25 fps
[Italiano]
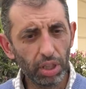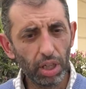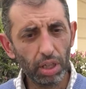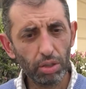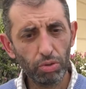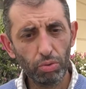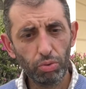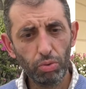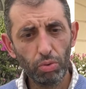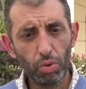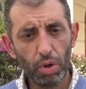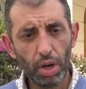
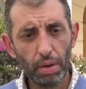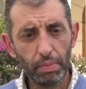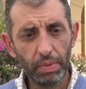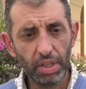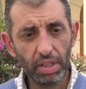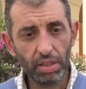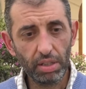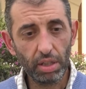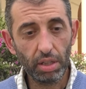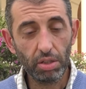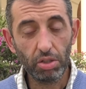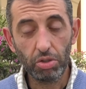della sua
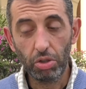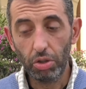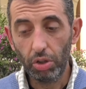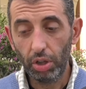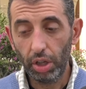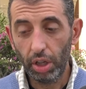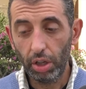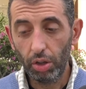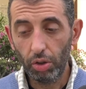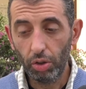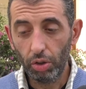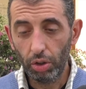
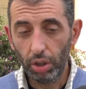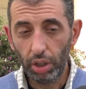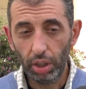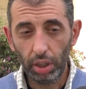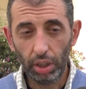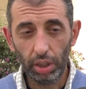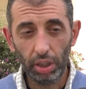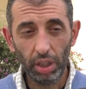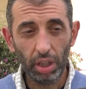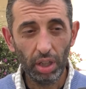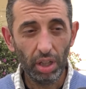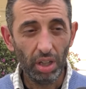amministrazione
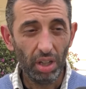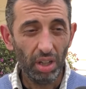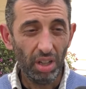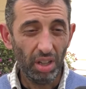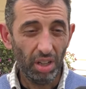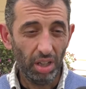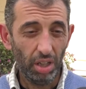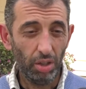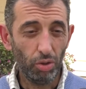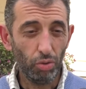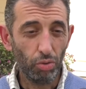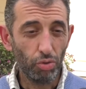noi
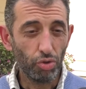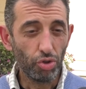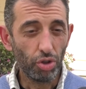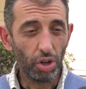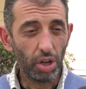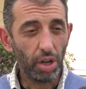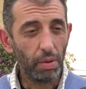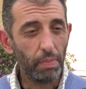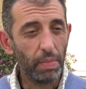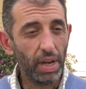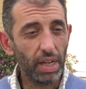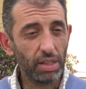in un
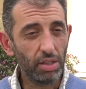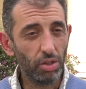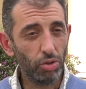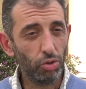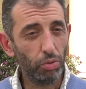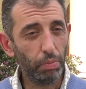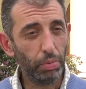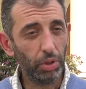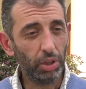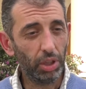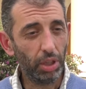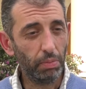giorno e mezzo
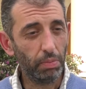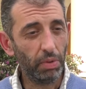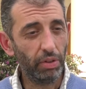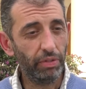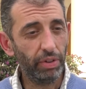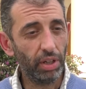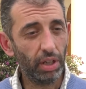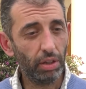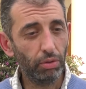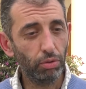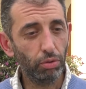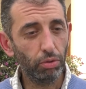non potremmo
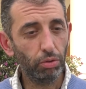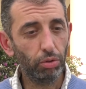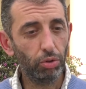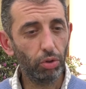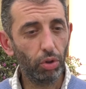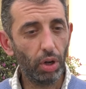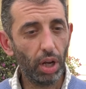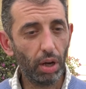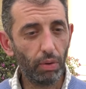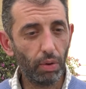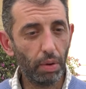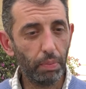aver
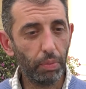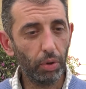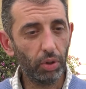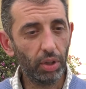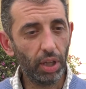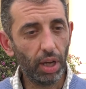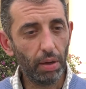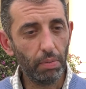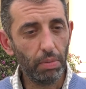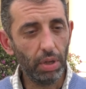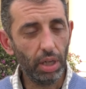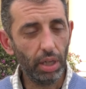avuto l'acqua
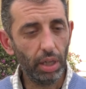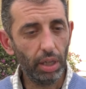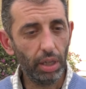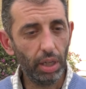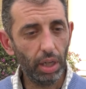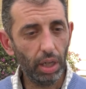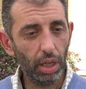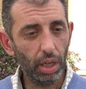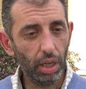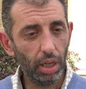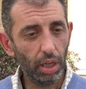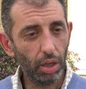potabile
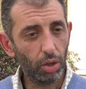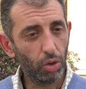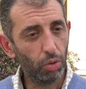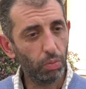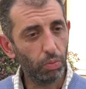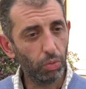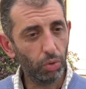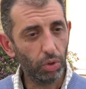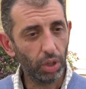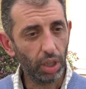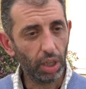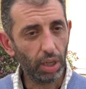nel
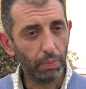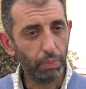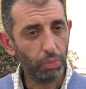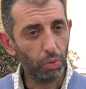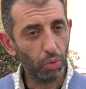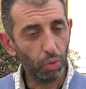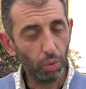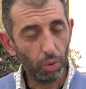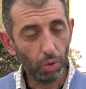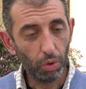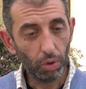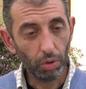comune
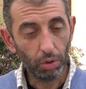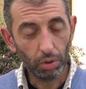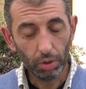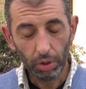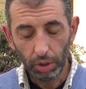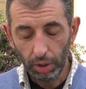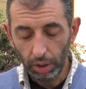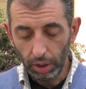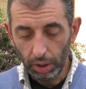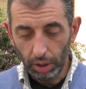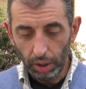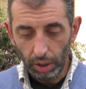capoluogo.
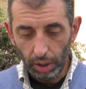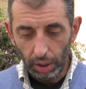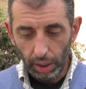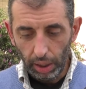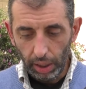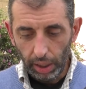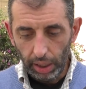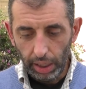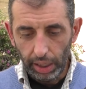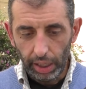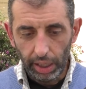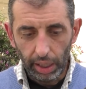
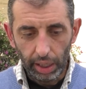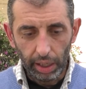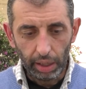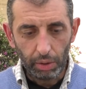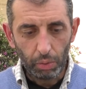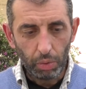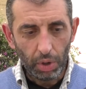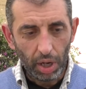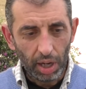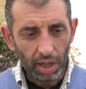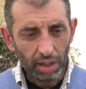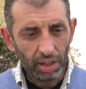
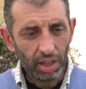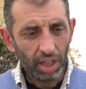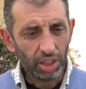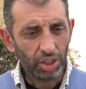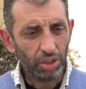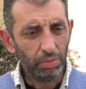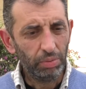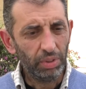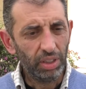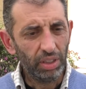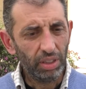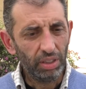E qua
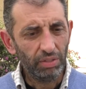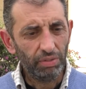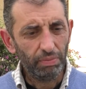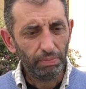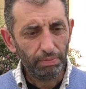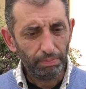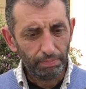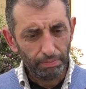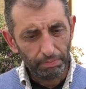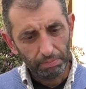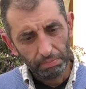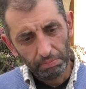lasciami,
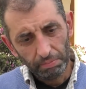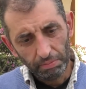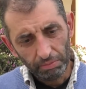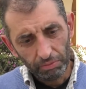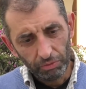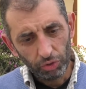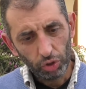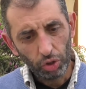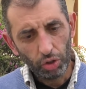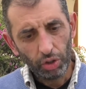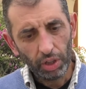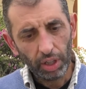
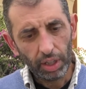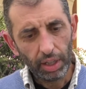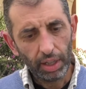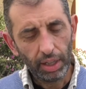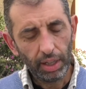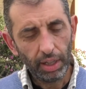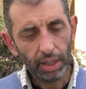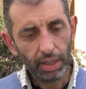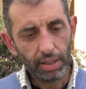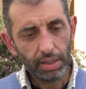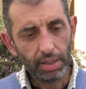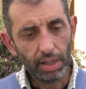mm, voglio anche
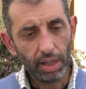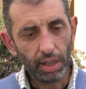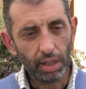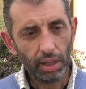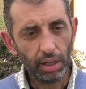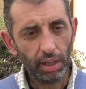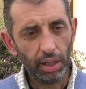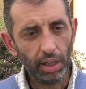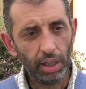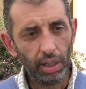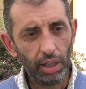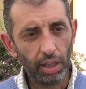
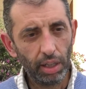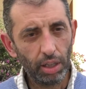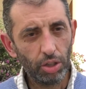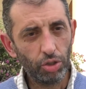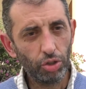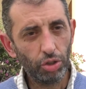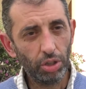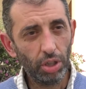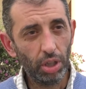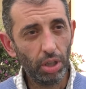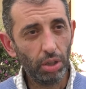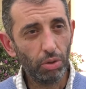ringraziare
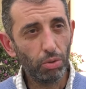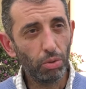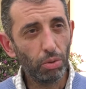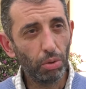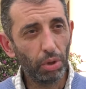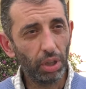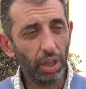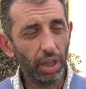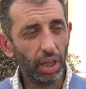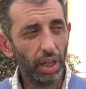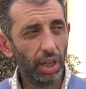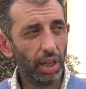Regione
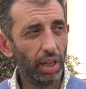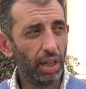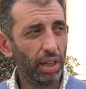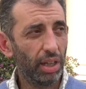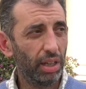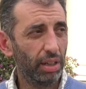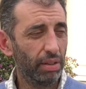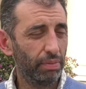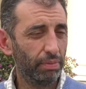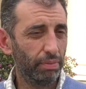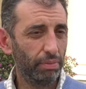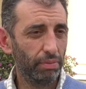
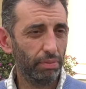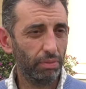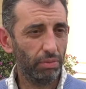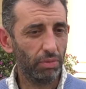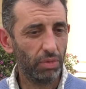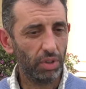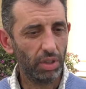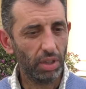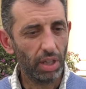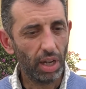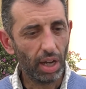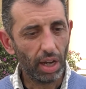Liguria mm,
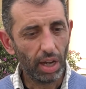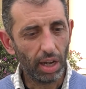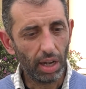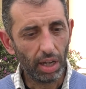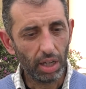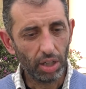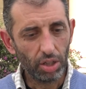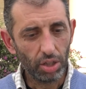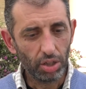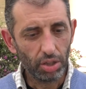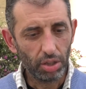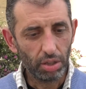
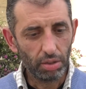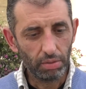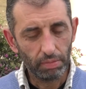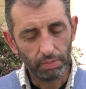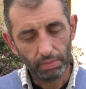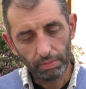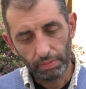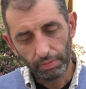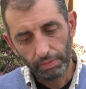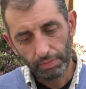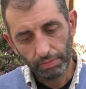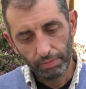da
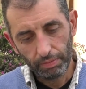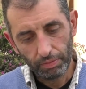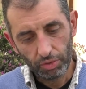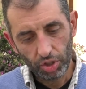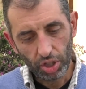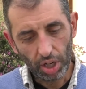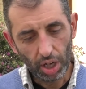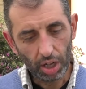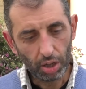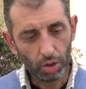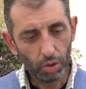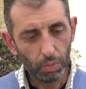mm,
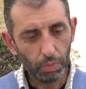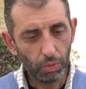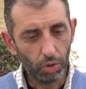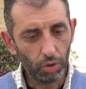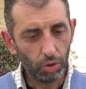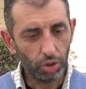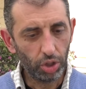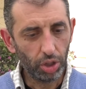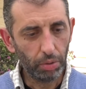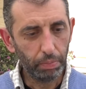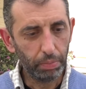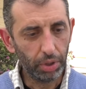
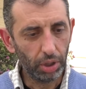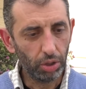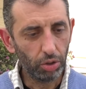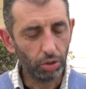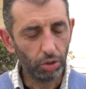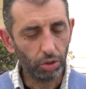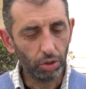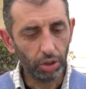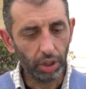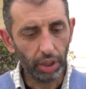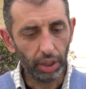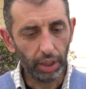Giacomo
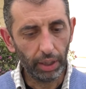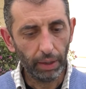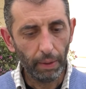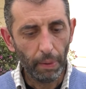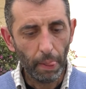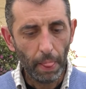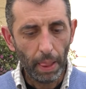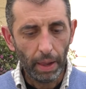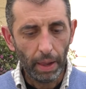Giampedrone